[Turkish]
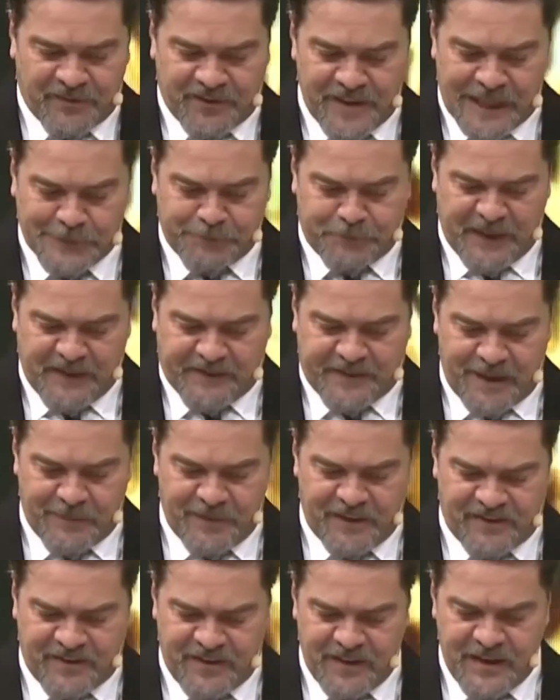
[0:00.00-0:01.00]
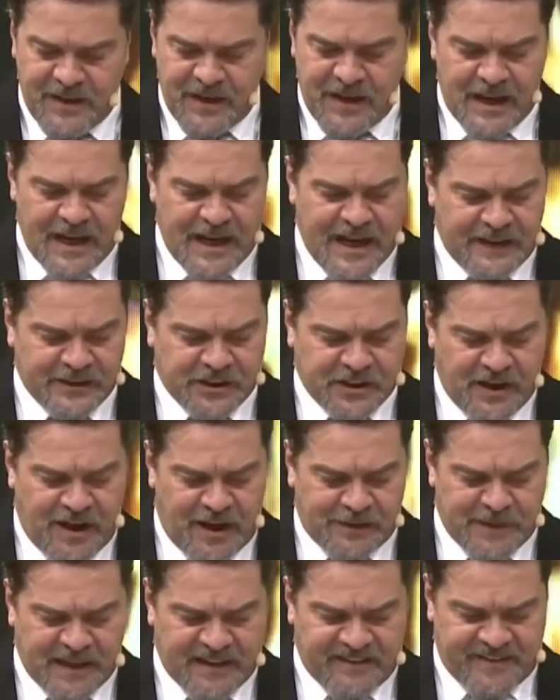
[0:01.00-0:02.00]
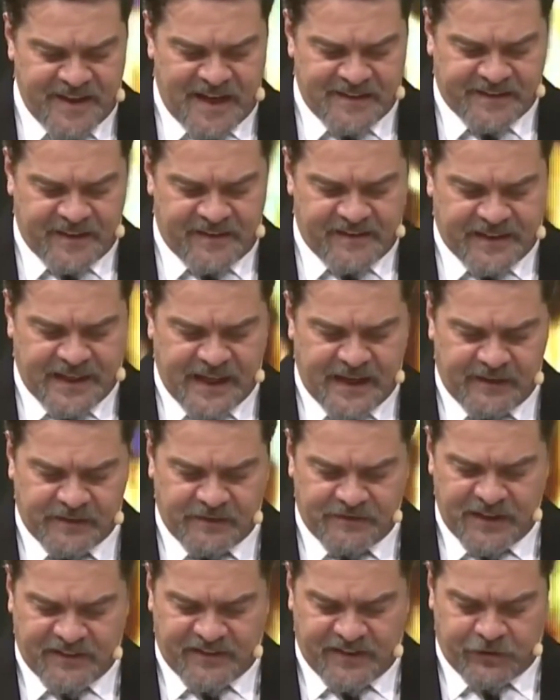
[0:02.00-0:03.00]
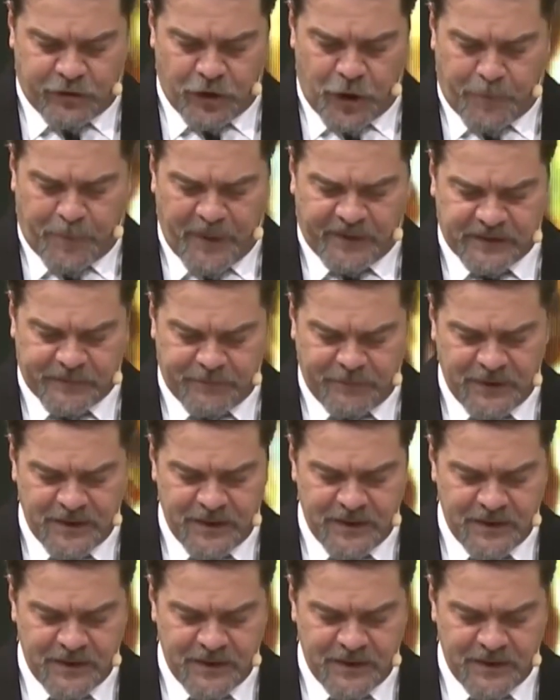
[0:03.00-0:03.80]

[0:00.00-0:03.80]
Serpil Temiz. Eğer çağırmak isterseniz gelirim ve sizi öperim.